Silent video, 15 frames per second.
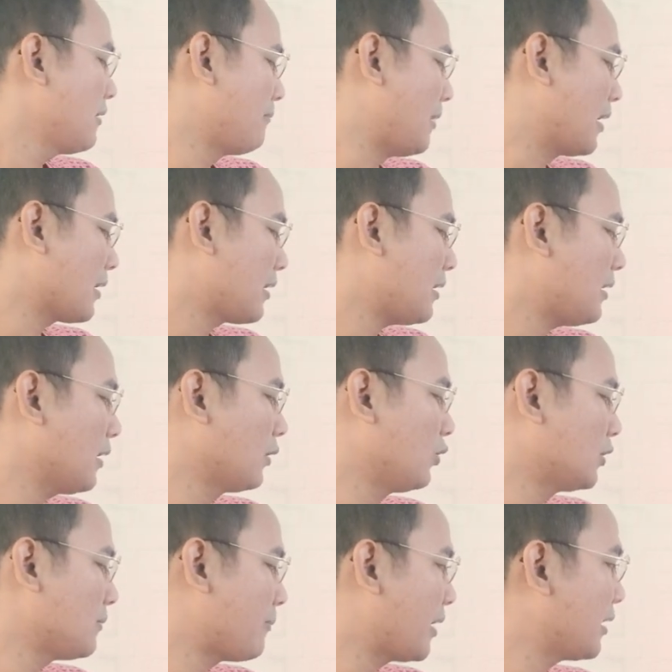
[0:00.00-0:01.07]
maka
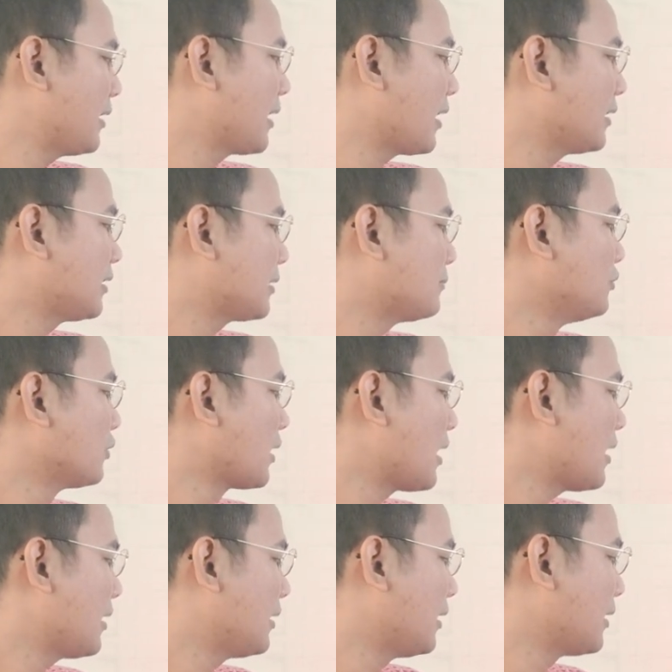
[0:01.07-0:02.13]
GLUT4 ini akan
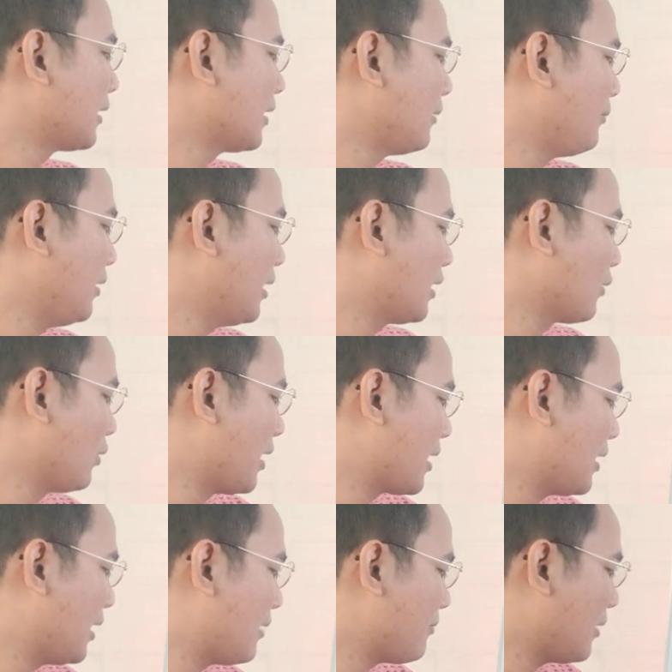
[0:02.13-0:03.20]
terbuka dan kelebihan gula
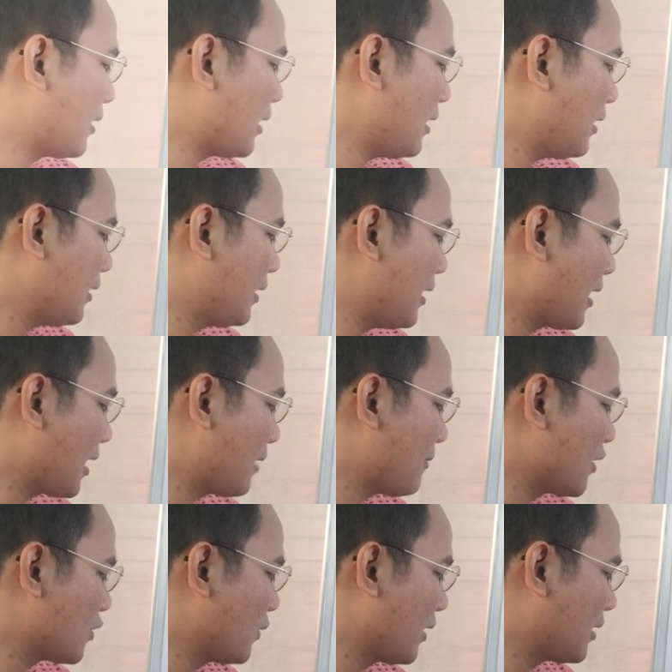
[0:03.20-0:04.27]
di dalam darah dia
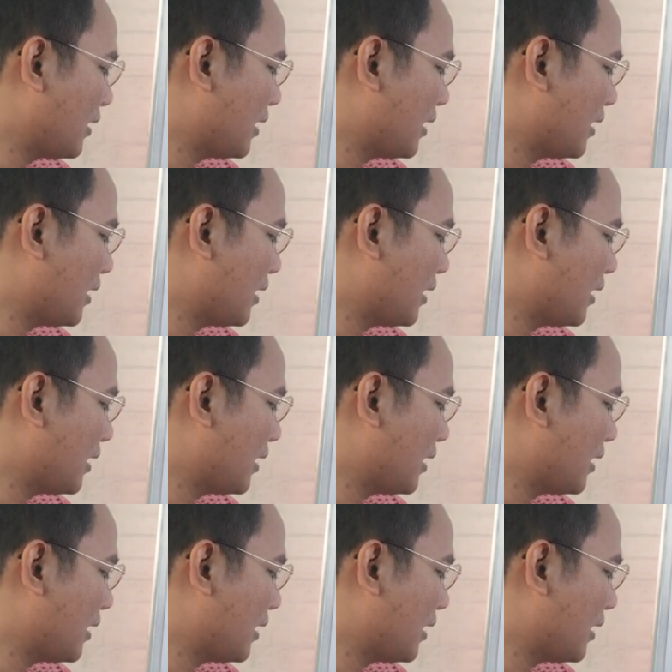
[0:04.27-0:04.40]
akan masuk ke